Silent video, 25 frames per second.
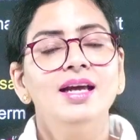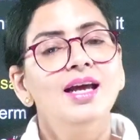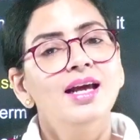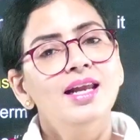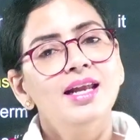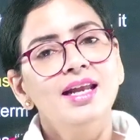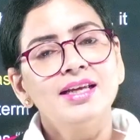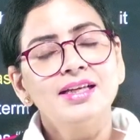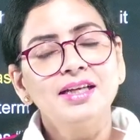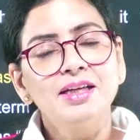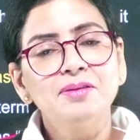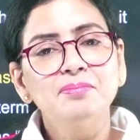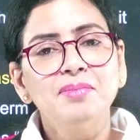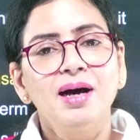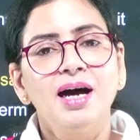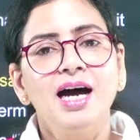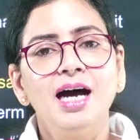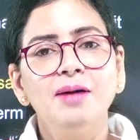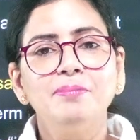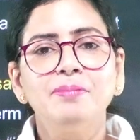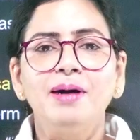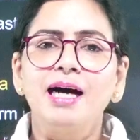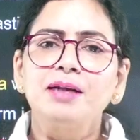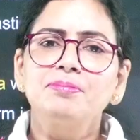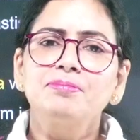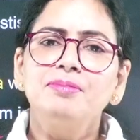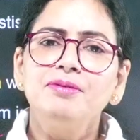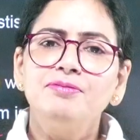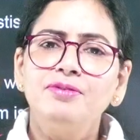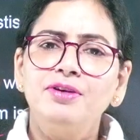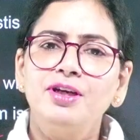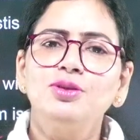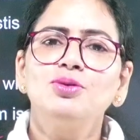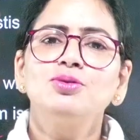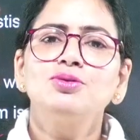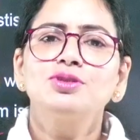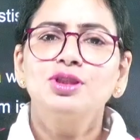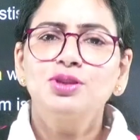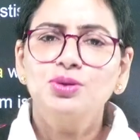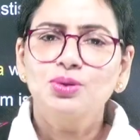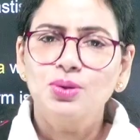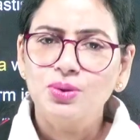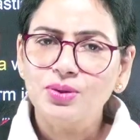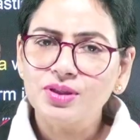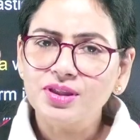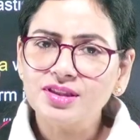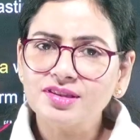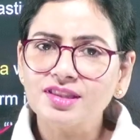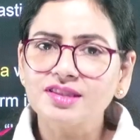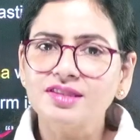लेकिन महाभारत में वेदों से
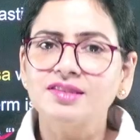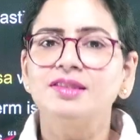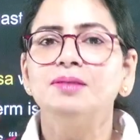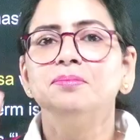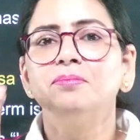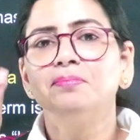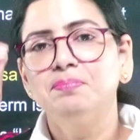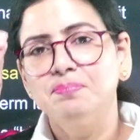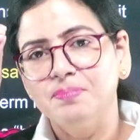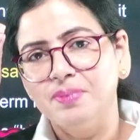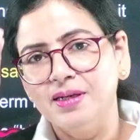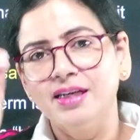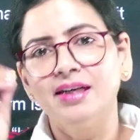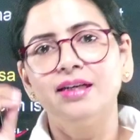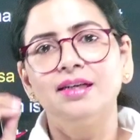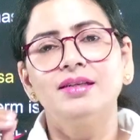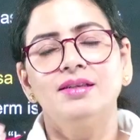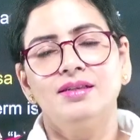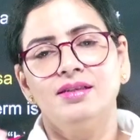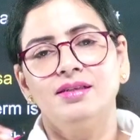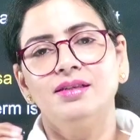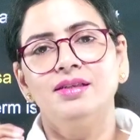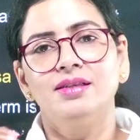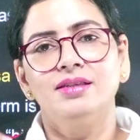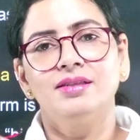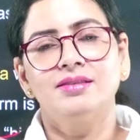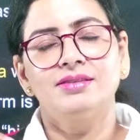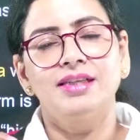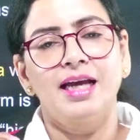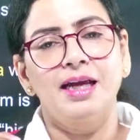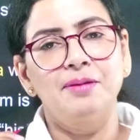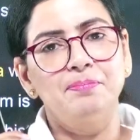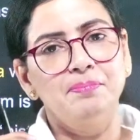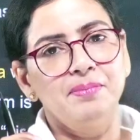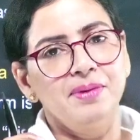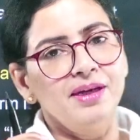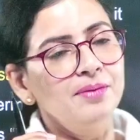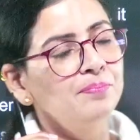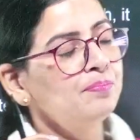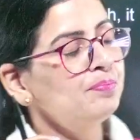थोड़ी सी सिंपलर टाइप में